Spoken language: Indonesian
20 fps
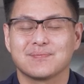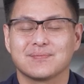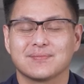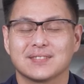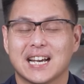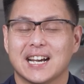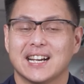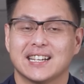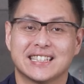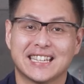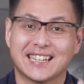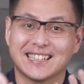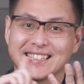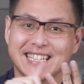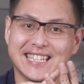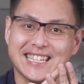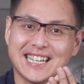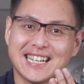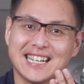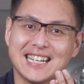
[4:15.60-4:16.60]
Nah, yang
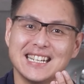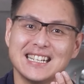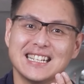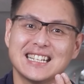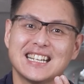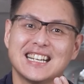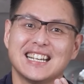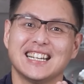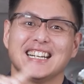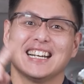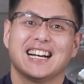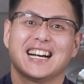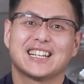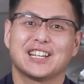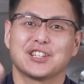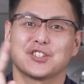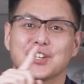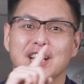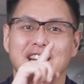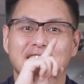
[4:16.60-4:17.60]
ketiga, ada
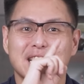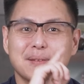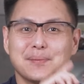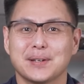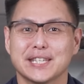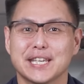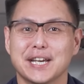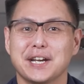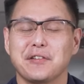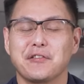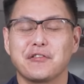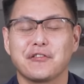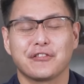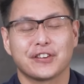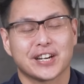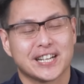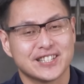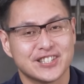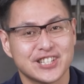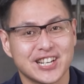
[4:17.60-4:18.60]
juga yang namanya
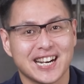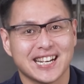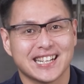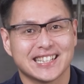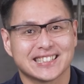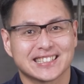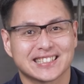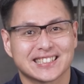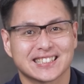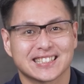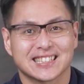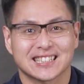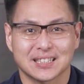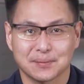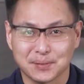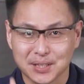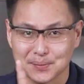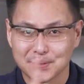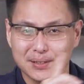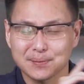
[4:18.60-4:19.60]
franchise.
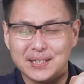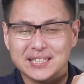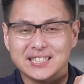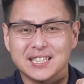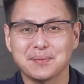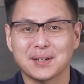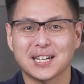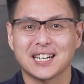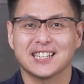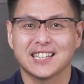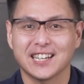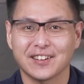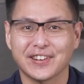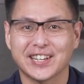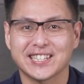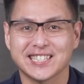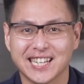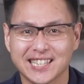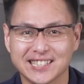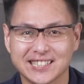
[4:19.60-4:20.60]
Teman-teman pasti pernah dengar
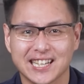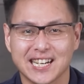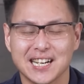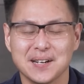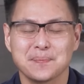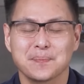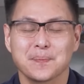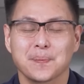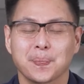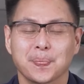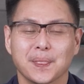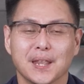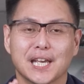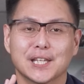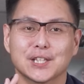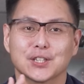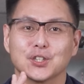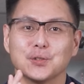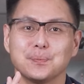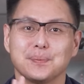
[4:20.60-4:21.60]
franchise ya. Itu
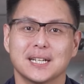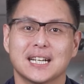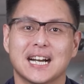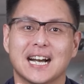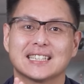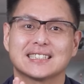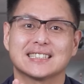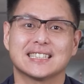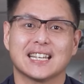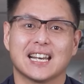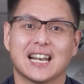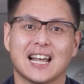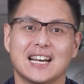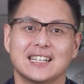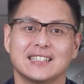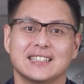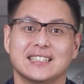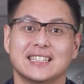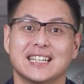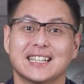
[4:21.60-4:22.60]
tuh
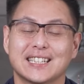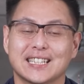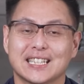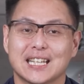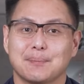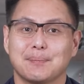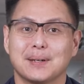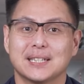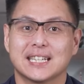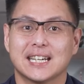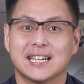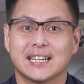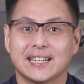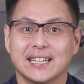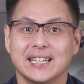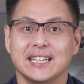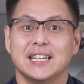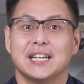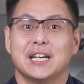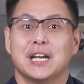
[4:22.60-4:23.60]
penghasilan yang didapat dari
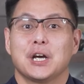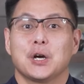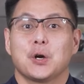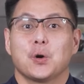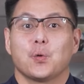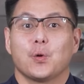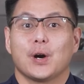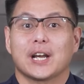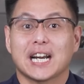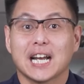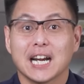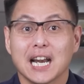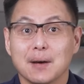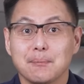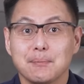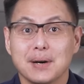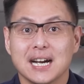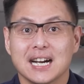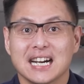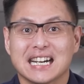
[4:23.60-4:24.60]

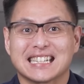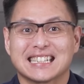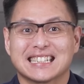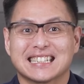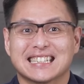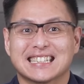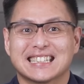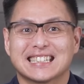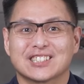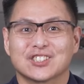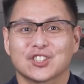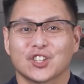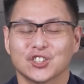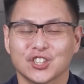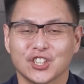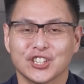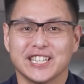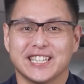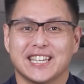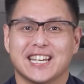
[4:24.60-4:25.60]
waralaba. Contoh
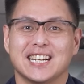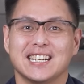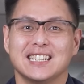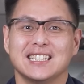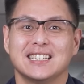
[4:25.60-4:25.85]
nih ya,